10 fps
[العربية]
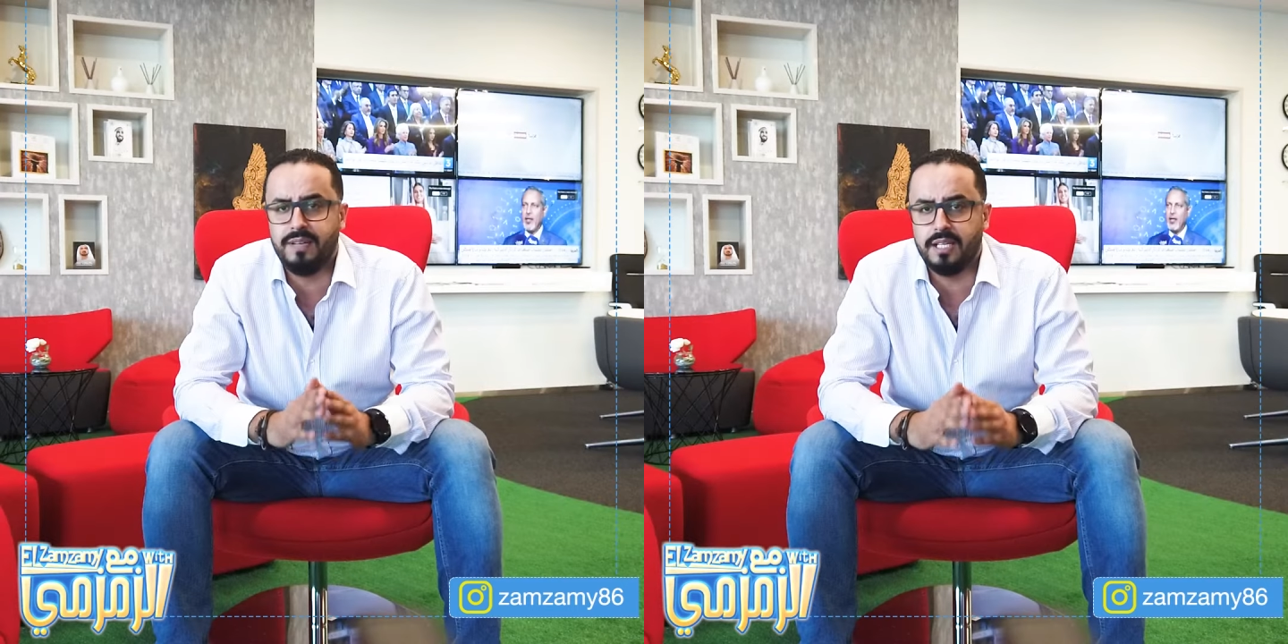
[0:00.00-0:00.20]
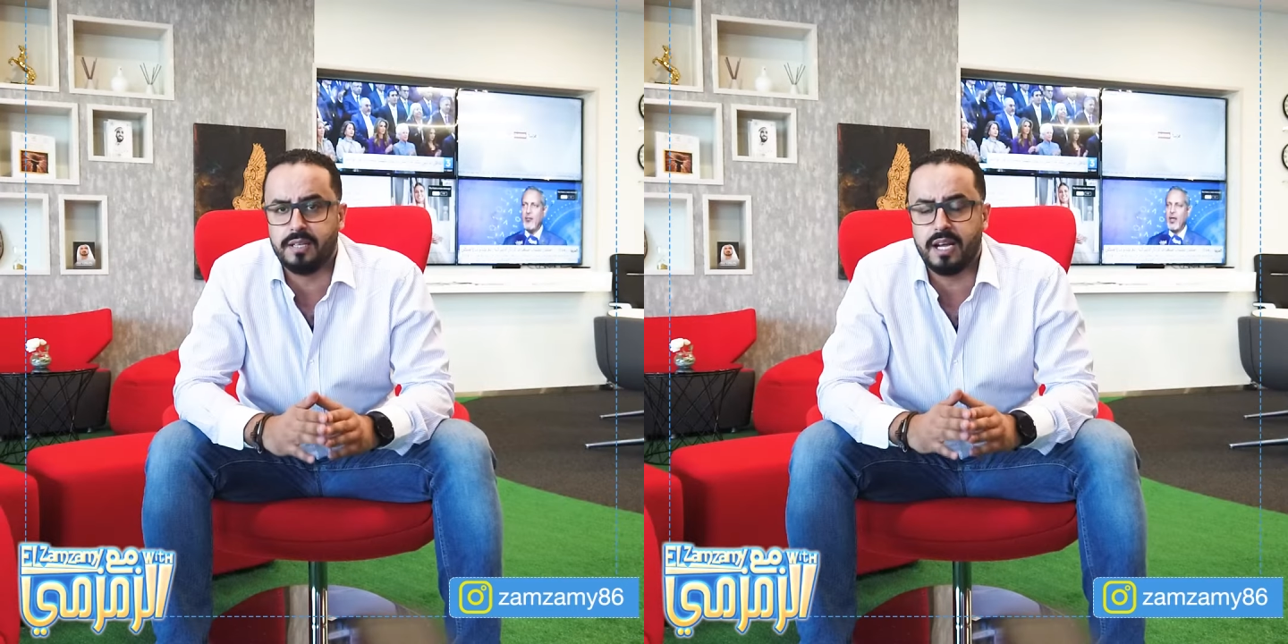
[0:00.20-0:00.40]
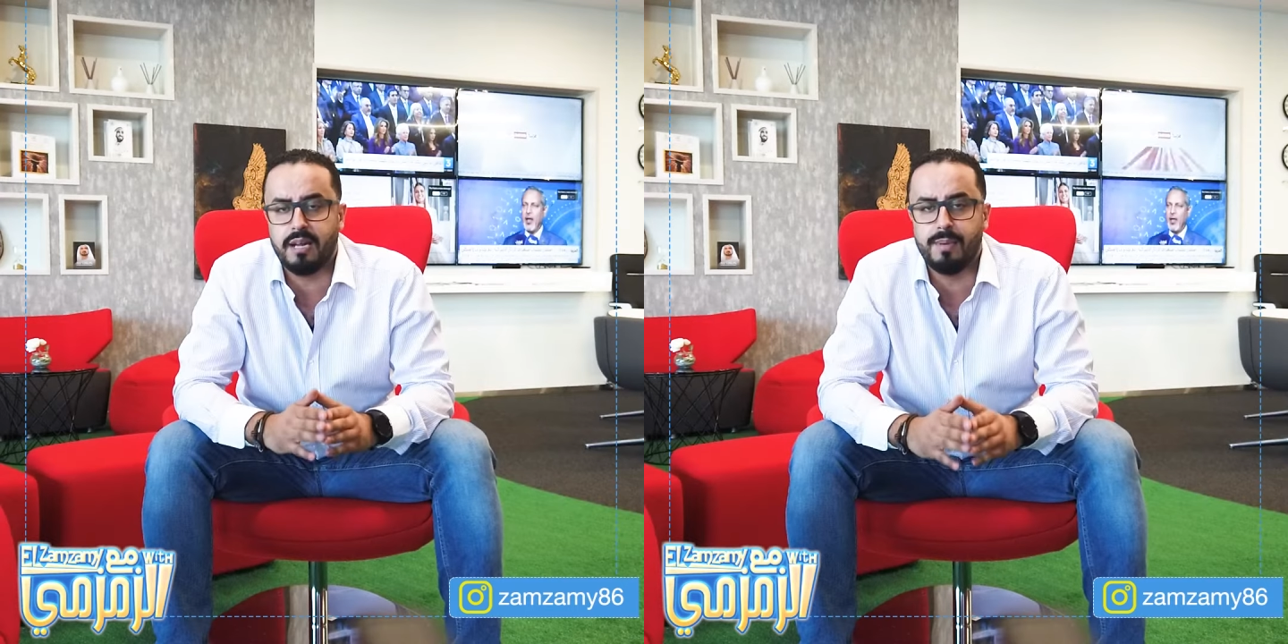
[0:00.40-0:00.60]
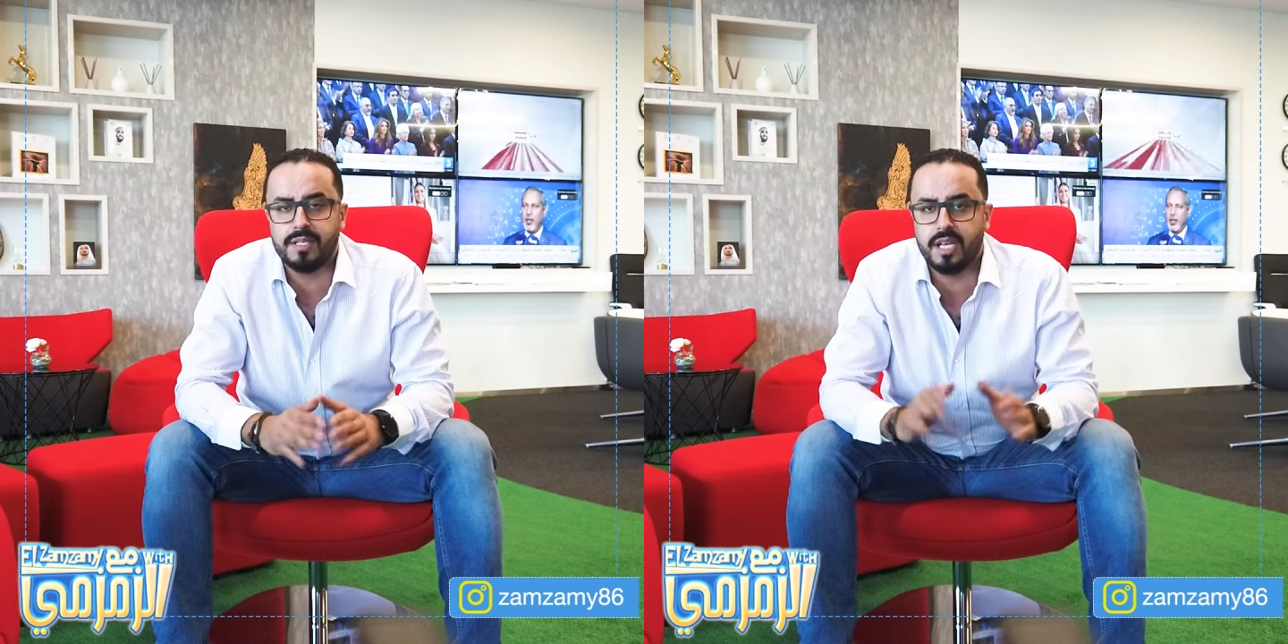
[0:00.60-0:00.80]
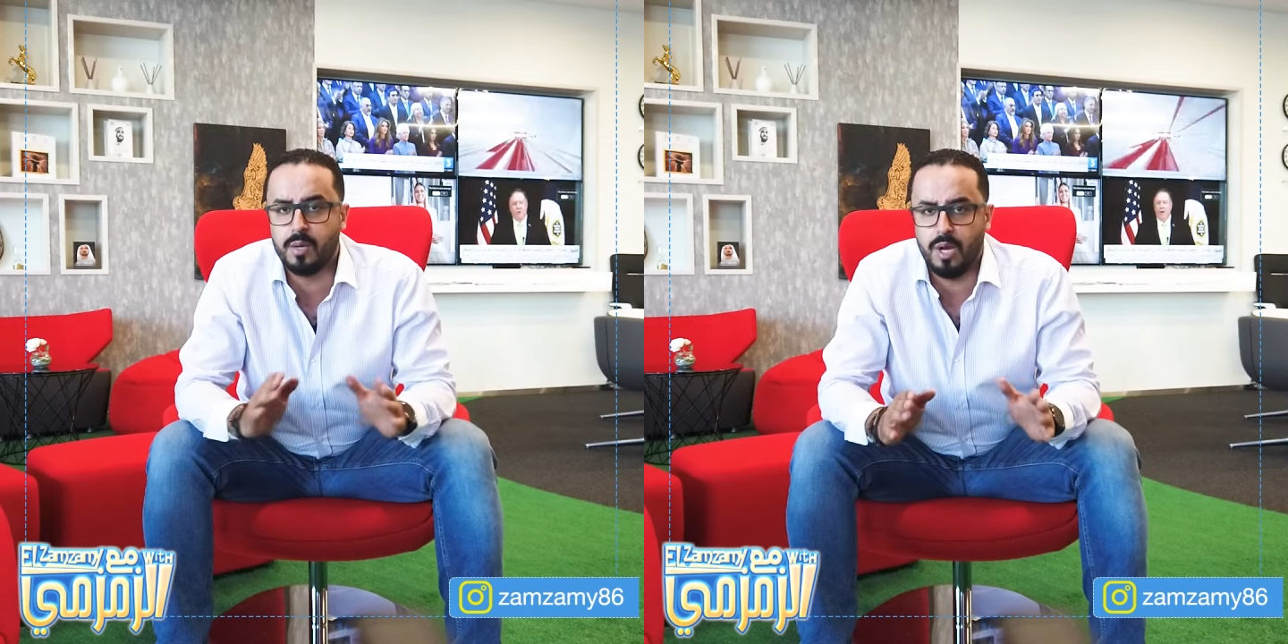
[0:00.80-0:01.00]
في الادراك الادراك
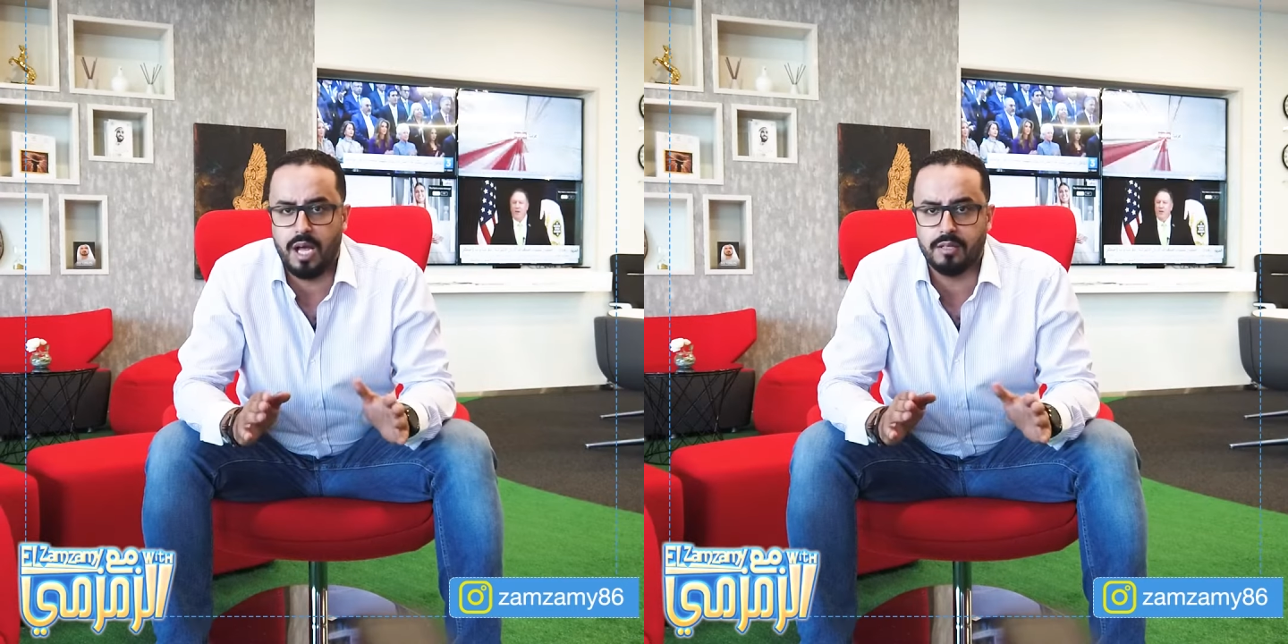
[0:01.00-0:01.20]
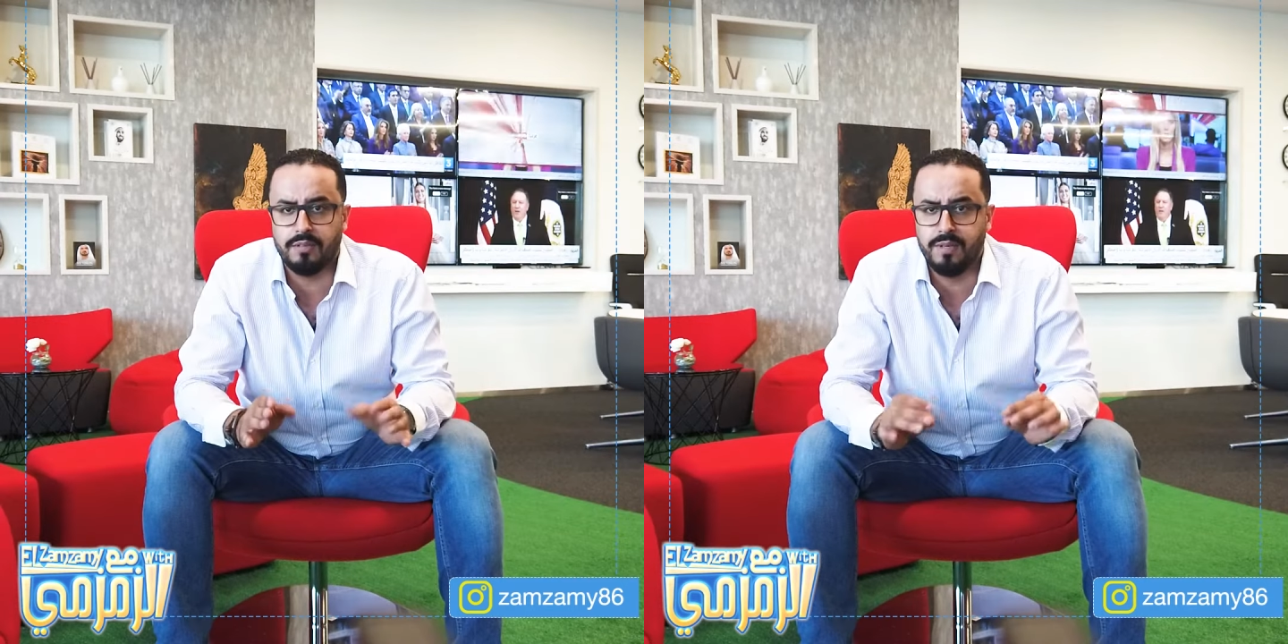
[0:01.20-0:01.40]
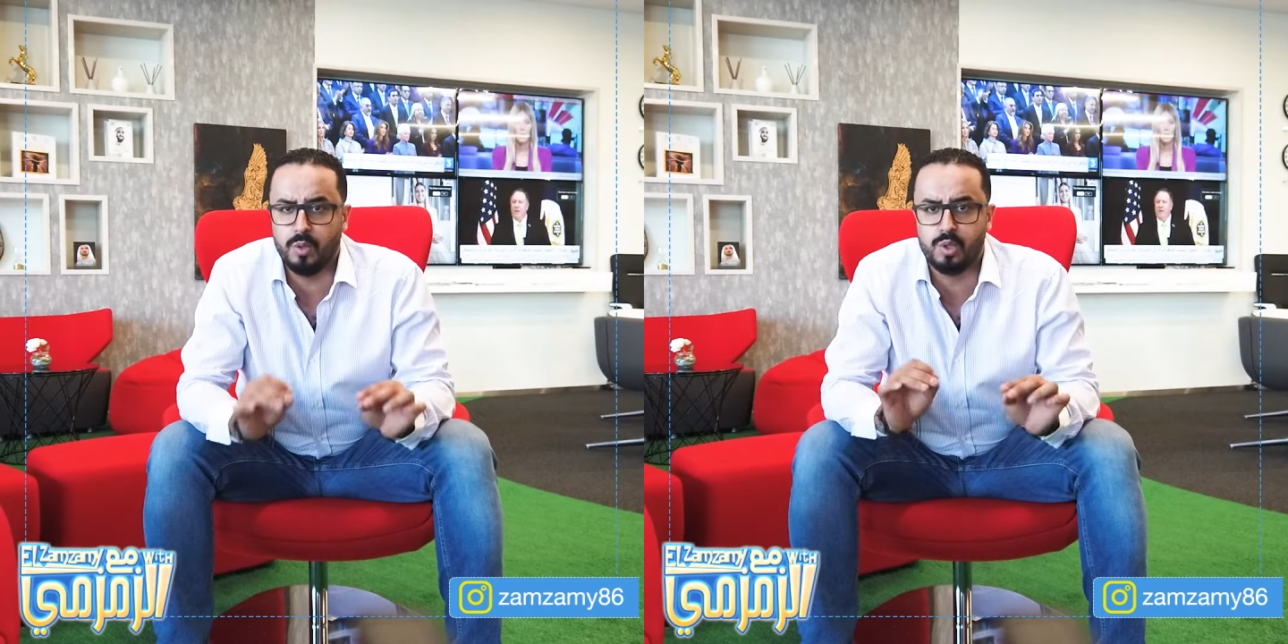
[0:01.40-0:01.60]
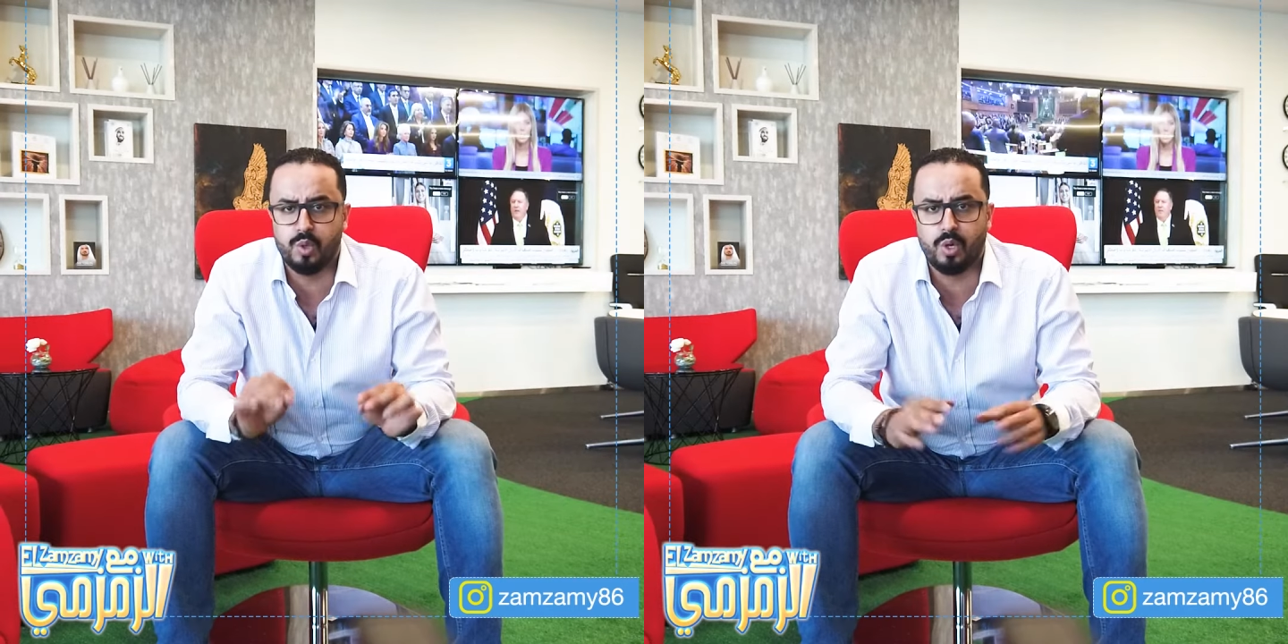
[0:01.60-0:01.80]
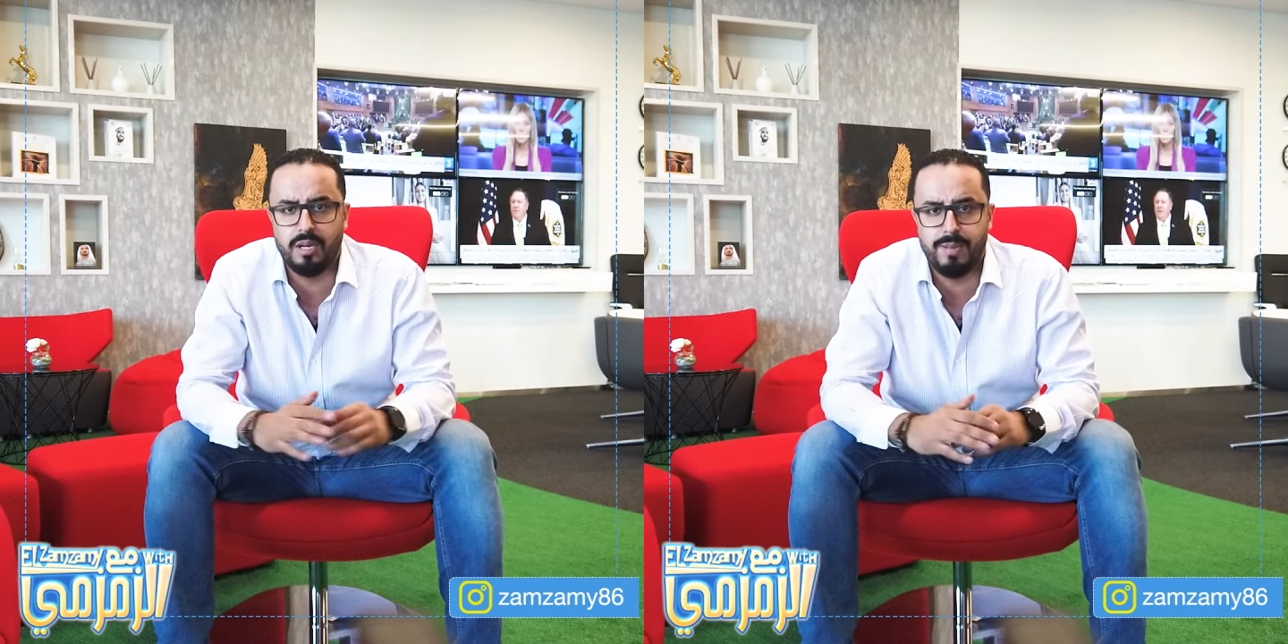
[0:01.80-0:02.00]
البصري والعاطفي
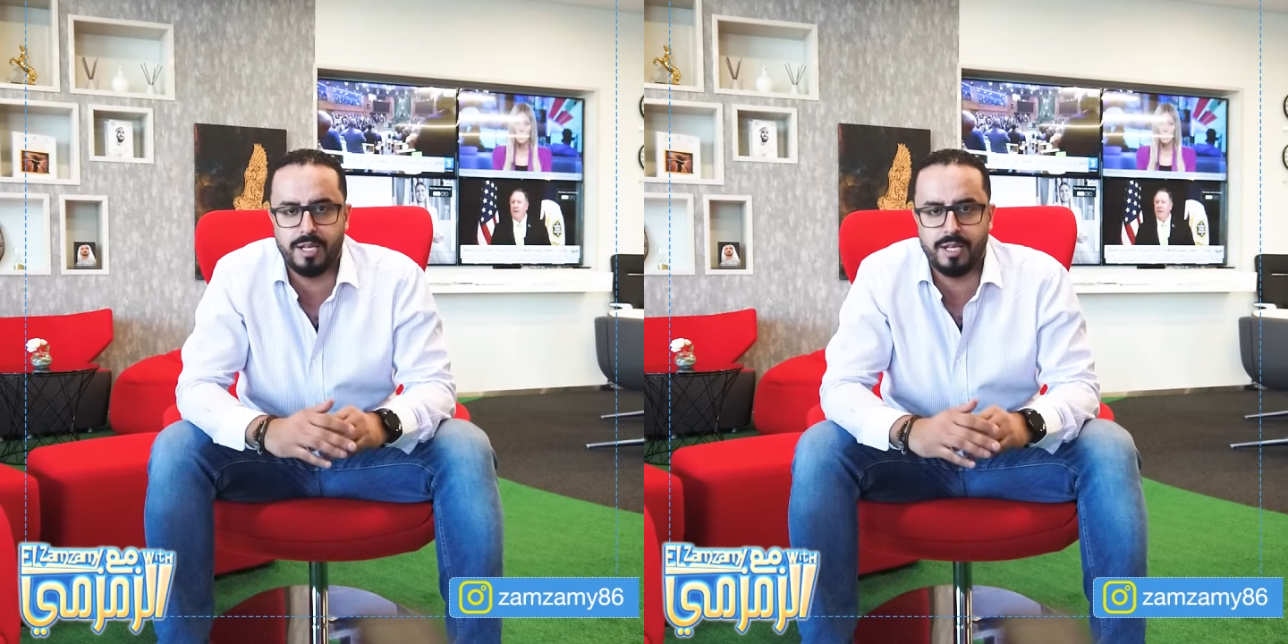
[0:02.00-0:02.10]
والسلوك